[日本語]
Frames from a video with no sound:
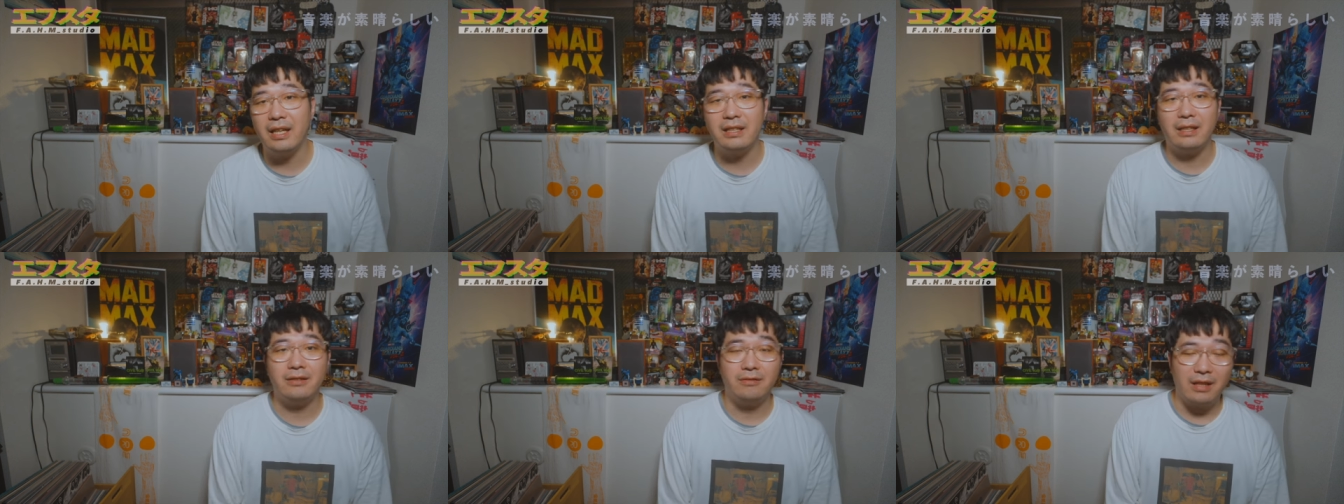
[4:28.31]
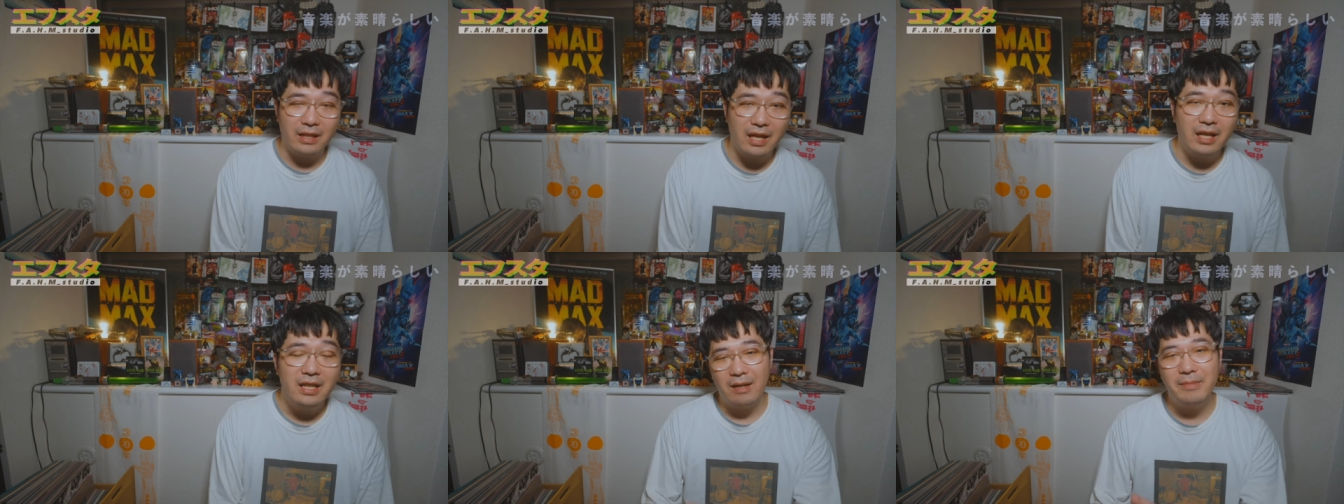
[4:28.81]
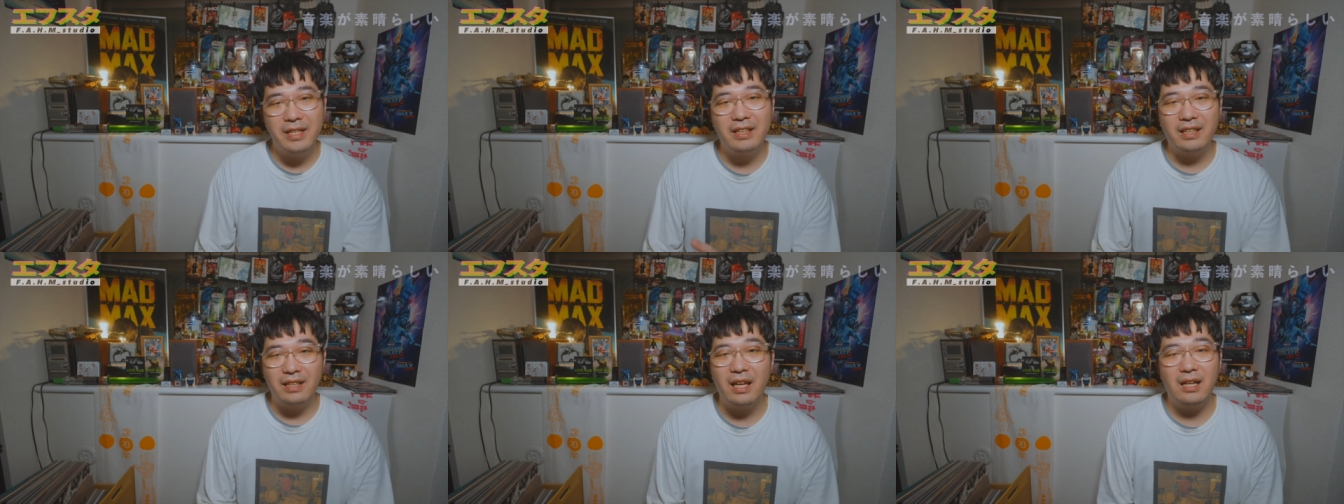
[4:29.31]
流れたりとかね。
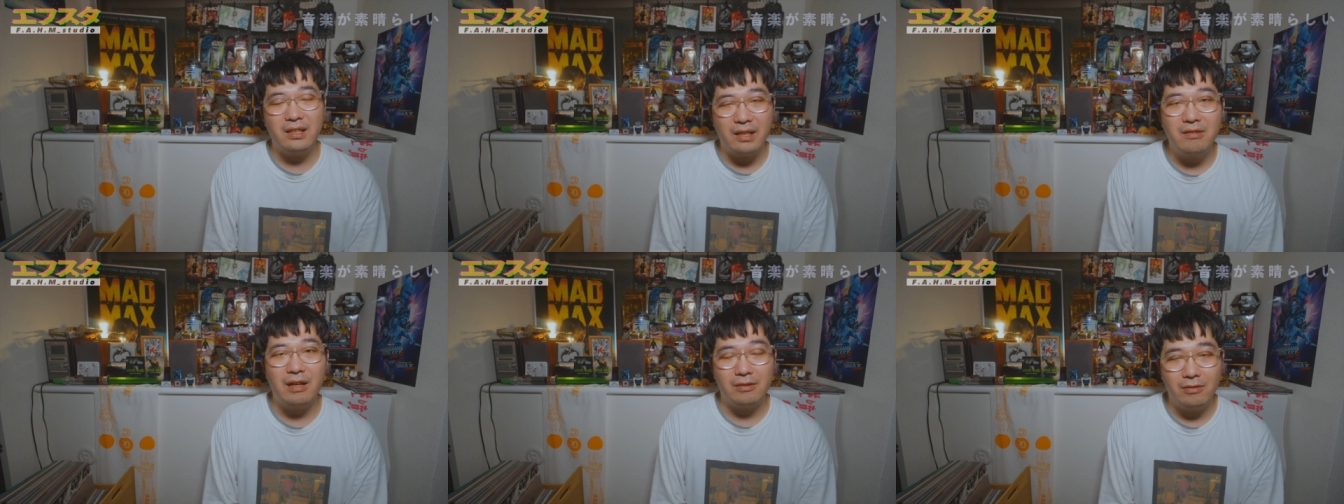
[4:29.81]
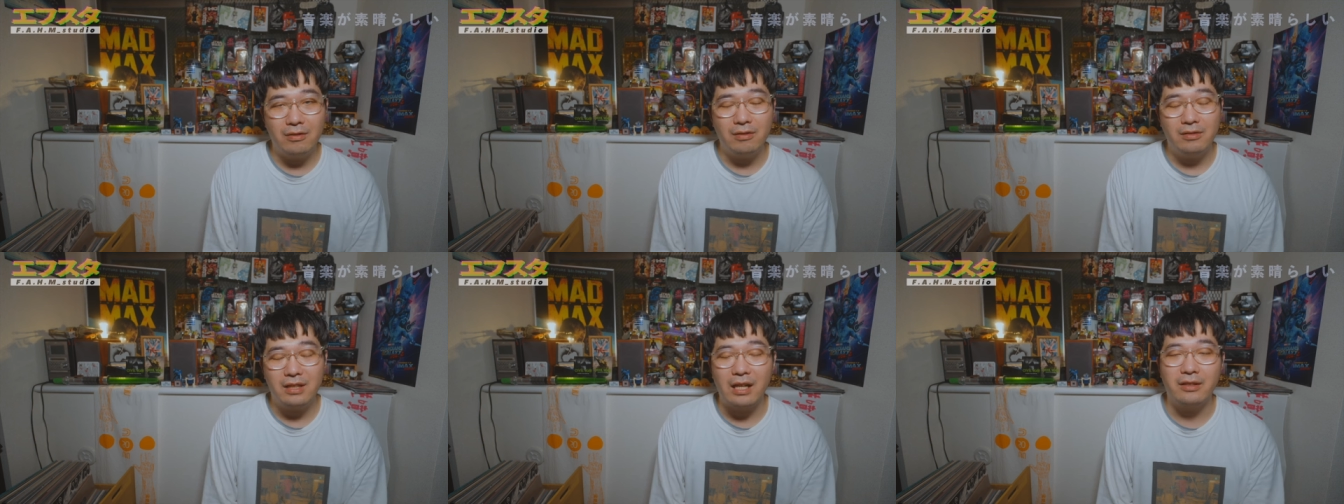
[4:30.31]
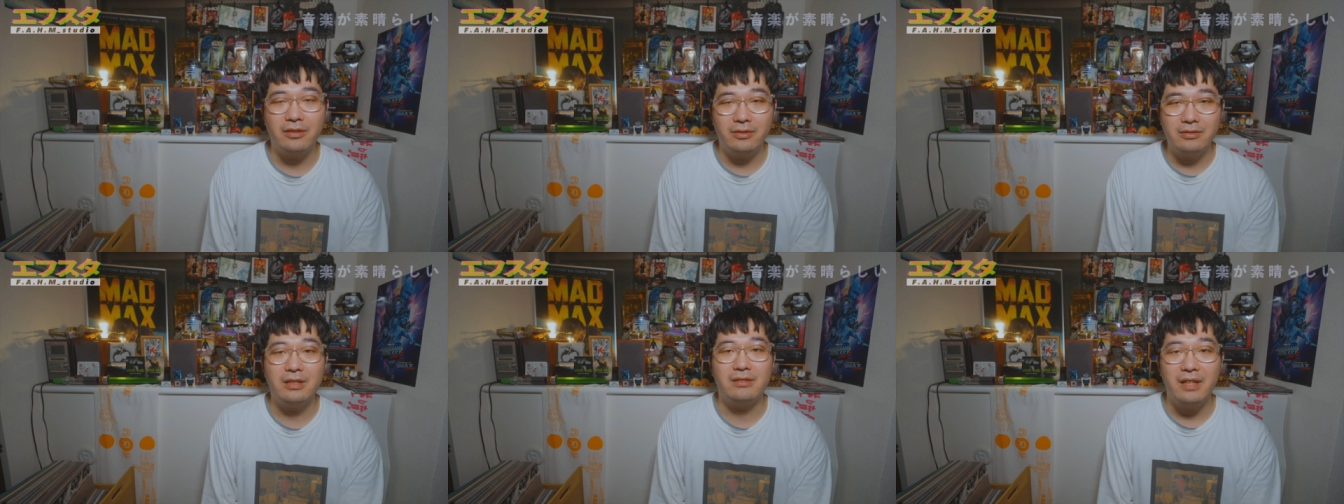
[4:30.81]
アメリカならではの楽
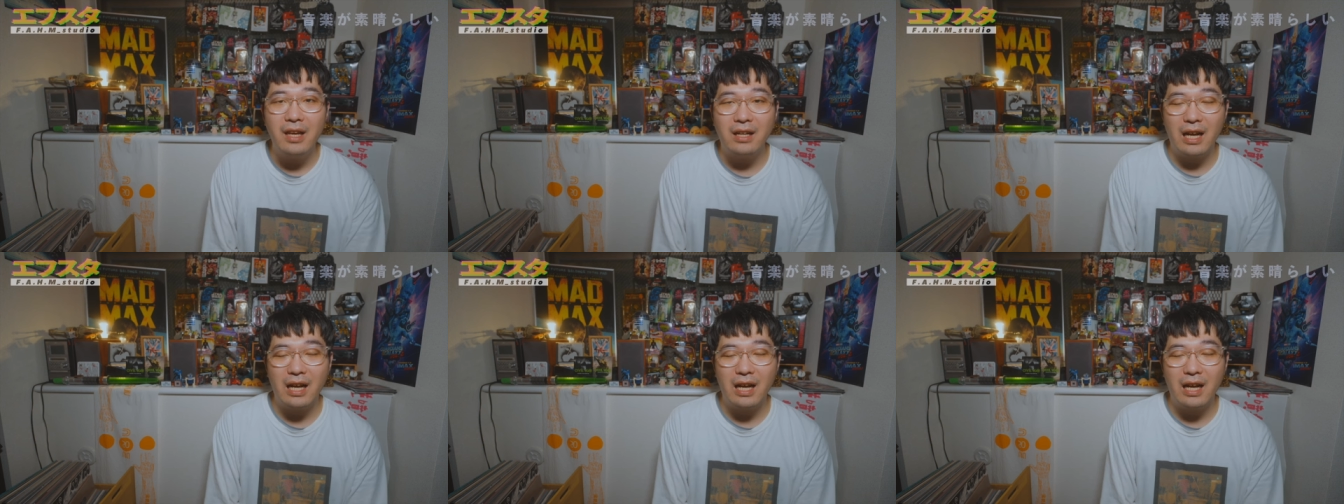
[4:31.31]
曲ですね。